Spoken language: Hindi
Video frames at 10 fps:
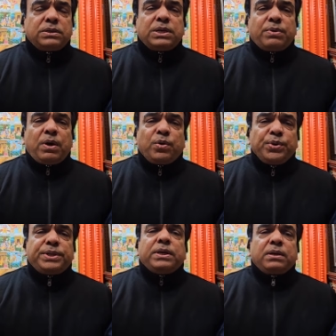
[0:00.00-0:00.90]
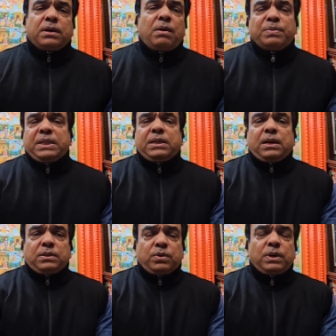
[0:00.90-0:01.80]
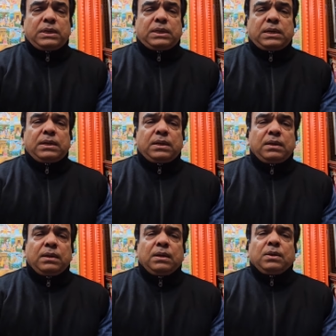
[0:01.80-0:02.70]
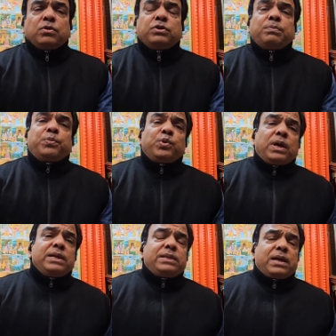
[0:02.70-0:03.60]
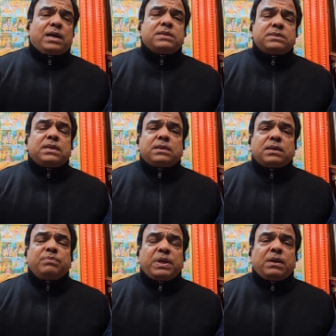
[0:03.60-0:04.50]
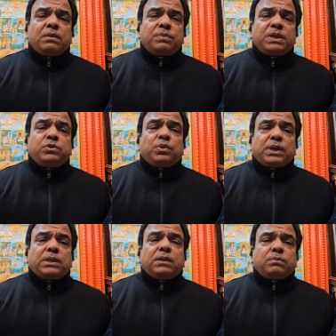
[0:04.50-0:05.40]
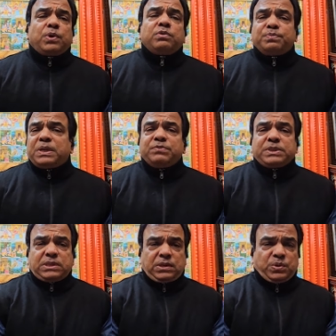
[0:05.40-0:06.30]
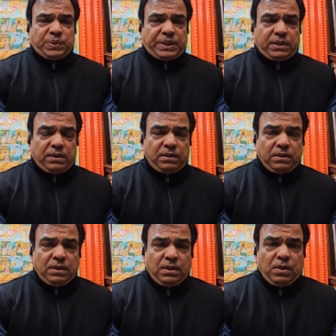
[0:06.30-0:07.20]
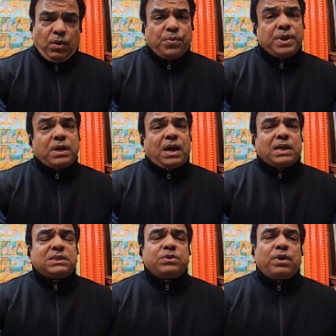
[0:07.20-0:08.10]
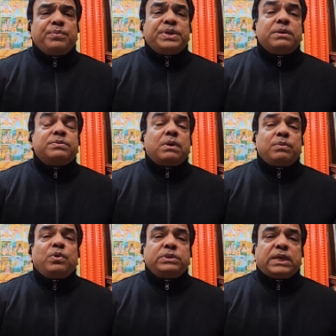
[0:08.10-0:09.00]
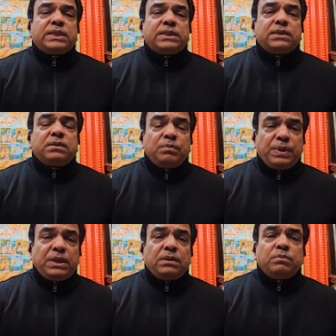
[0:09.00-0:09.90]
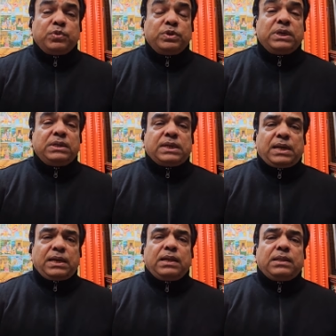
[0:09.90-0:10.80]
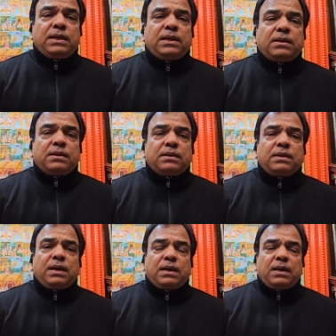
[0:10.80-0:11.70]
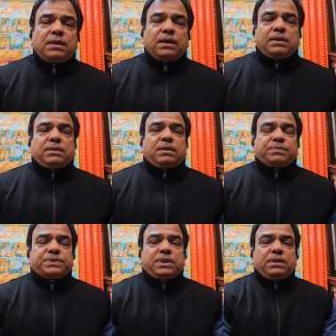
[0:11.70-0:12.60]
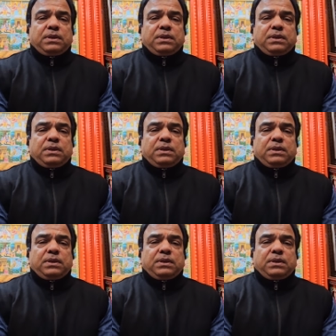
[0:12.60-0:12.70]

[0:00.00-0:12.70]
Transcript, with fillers: सेवा हुई थी राम मंदिर आंदोलन के लिए तो जब पूरा इतिहास देख के मेरा मैं छोटा था तो बहुत मन विचलित होता था और फिर कार सेवा में जब सब लोग जाते थे तो मैं मुझे जाने नहीं देने दिया गया घर की तरफ से